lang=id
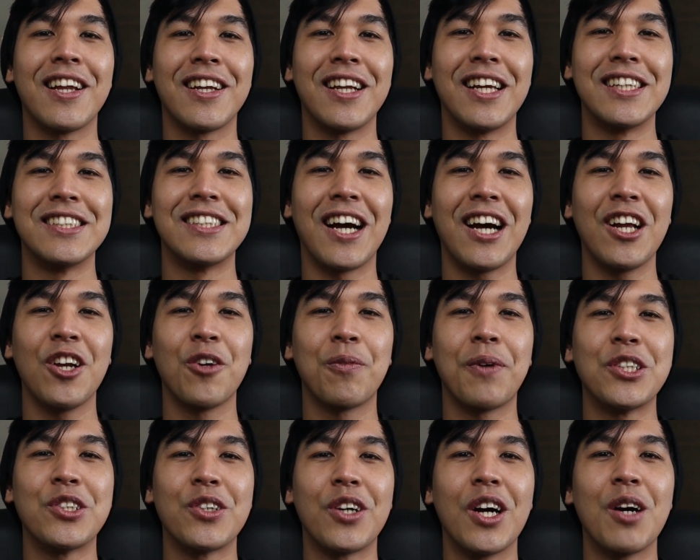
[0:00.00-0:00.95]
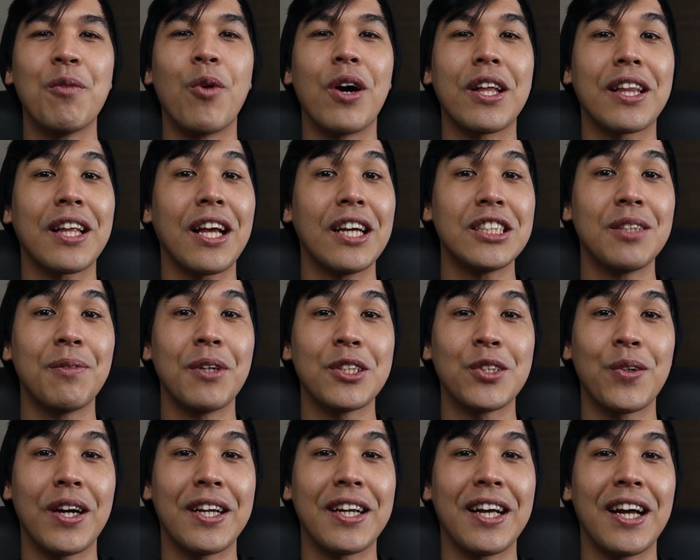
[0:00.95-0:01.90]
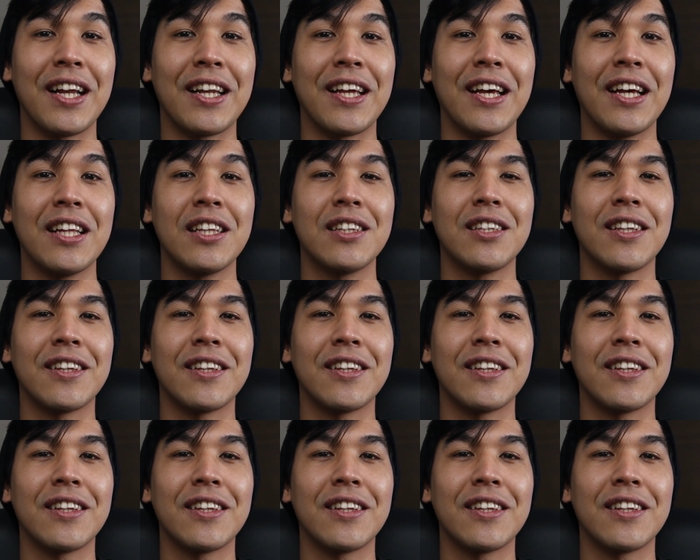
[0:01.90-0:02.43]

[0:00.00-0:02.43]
Dan jangan lupa juga buat kasih masukan kalian